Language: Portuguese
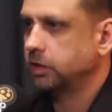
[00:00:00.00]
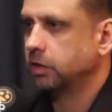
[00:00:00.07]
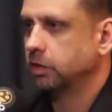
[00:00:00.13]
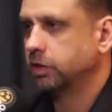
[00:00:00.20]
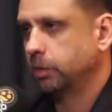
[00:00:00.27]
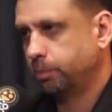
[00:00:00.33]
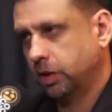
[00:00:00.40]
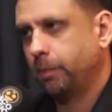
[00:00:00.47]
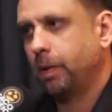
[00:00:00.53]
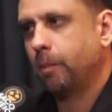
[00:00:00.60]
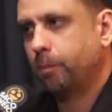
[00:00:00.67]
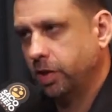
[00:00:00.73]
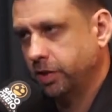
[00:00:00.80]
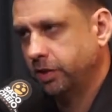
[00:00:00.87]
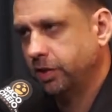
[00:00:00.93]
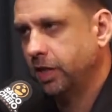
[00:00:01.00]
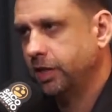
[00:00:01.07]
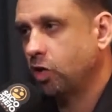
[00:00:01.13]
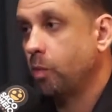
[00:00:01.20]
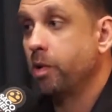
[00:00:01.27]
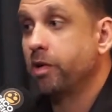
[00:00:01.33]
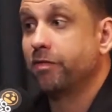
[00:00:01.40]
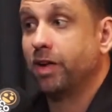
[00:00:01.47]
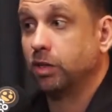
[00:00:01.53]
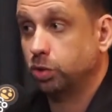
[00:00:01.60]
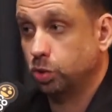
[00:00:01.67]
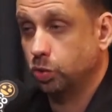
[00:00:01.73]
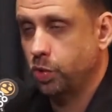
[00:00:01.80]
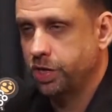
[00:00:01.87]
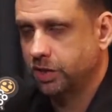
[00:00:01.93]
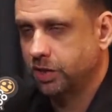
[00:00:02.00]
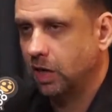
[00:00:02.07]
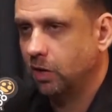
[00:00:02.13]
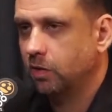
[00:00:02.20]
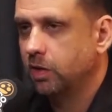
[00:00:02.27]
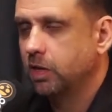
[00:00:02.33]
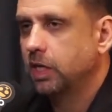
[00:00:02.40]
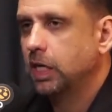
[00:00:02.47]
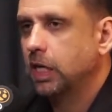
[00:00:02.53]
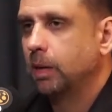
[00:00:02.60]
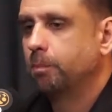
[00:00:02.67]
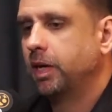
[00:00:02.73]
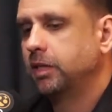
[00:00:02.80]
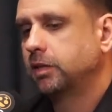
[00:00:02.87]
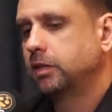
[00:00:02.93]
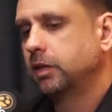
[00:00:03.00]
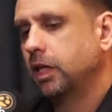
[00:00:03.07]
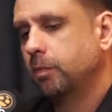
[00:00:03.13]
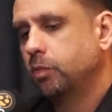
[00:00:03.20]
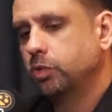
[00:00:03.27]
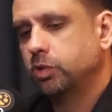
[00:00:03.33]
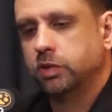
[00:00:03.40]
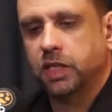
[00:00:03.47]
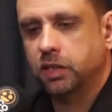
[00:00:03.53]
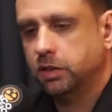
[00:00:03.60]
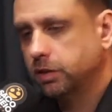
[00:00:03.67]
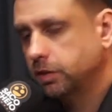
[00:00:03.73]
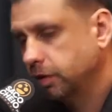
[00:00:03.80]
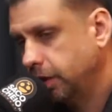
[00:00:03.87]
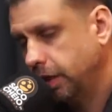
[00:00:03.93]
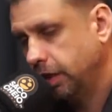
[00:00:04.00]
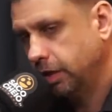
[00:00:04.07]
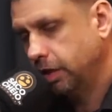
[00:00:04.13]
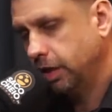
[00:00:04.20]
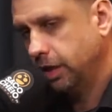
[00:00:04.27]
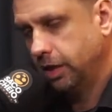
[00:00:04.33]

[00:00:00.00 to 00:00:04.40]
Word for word: Então, você também pode entender como invasões e tal, mas é, muitos deles é,